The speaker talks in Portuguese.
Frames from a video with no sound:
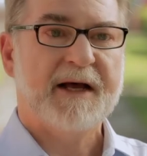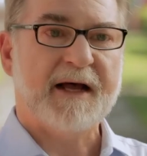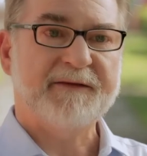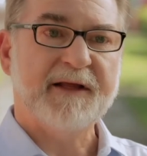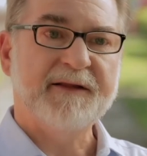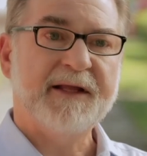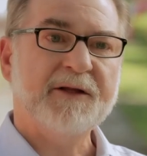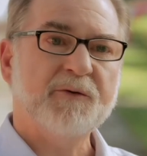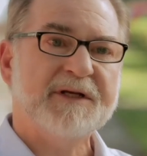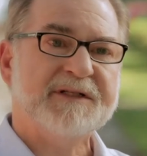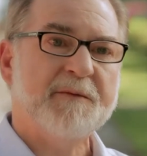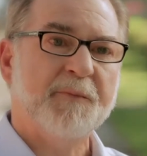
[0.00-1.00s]
Atendendo
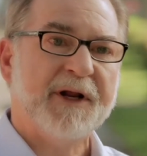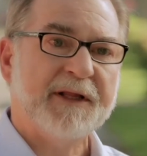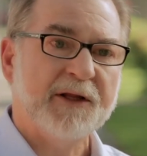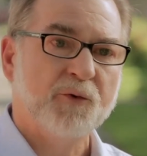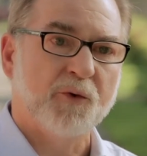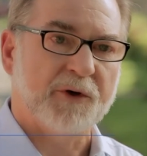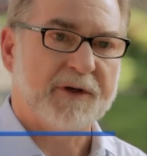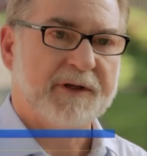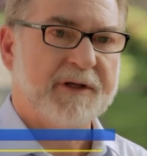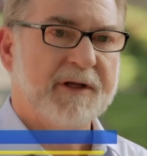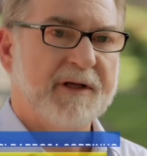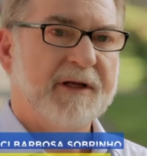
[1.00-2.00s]
a esse empreendedor,
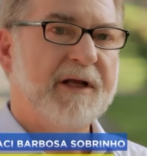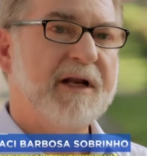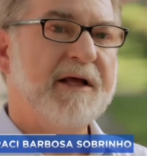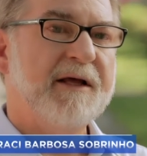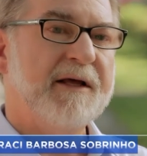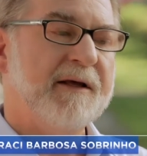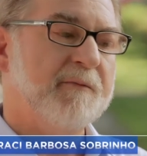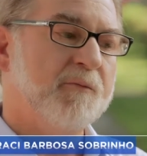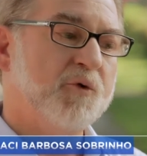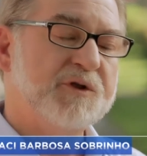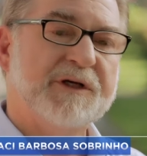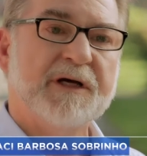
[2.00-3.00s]
ele
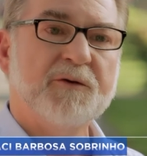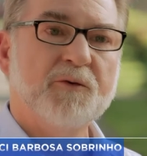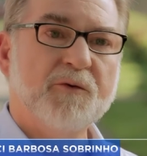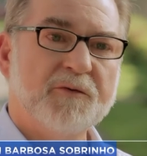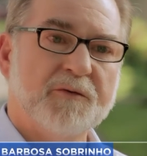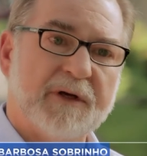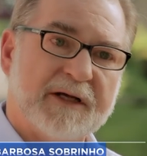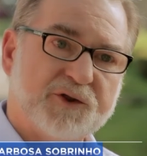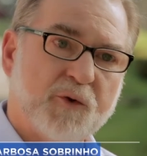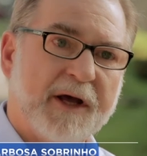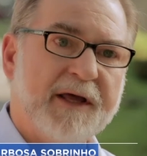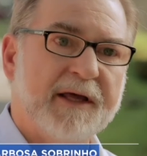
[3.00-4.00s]
buscando a
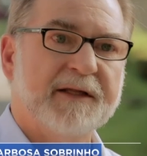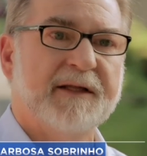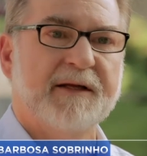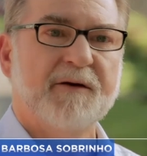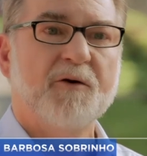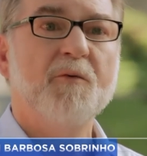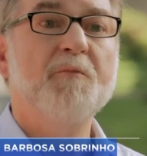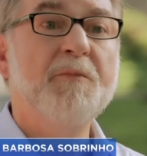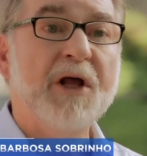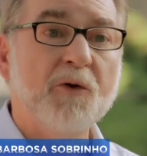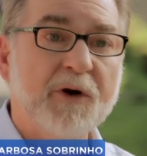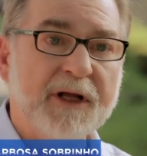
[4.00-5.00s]
sua renda,
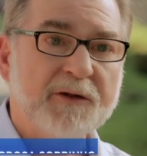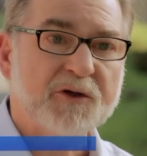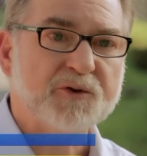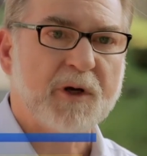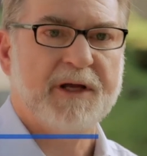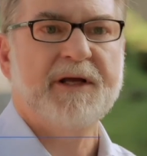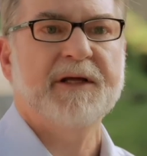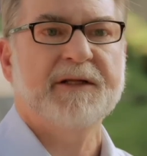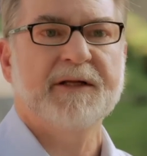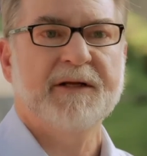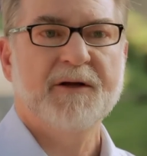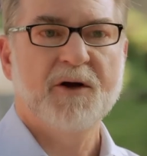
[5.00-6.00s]
melhorando a sua
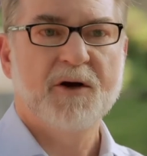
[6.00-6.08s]
renda,